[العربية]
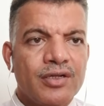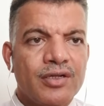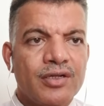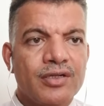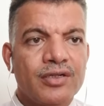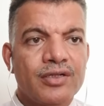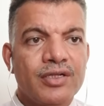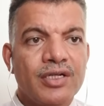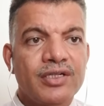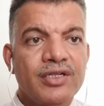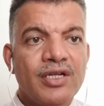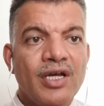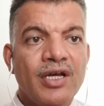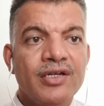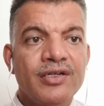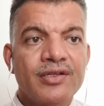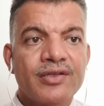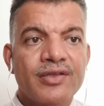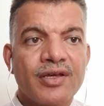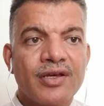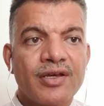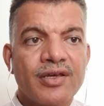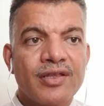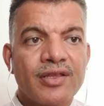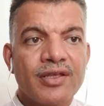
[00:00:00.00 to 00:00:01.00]
آه،
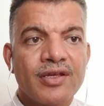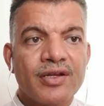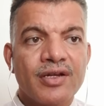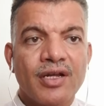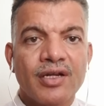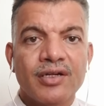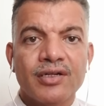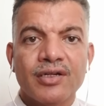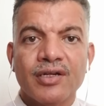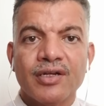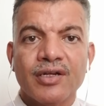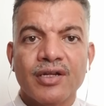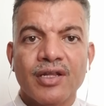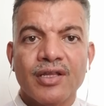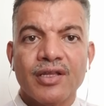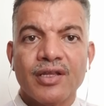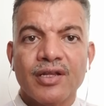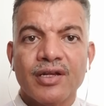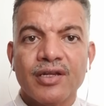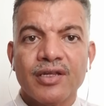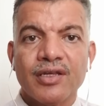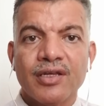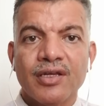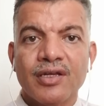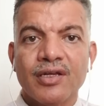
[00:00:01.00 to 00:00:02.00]
نتحدث إذا عن
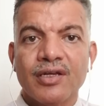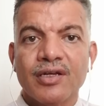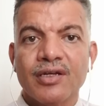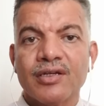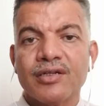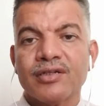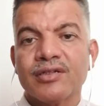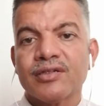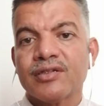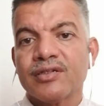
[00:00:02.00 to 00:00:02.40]
نظرية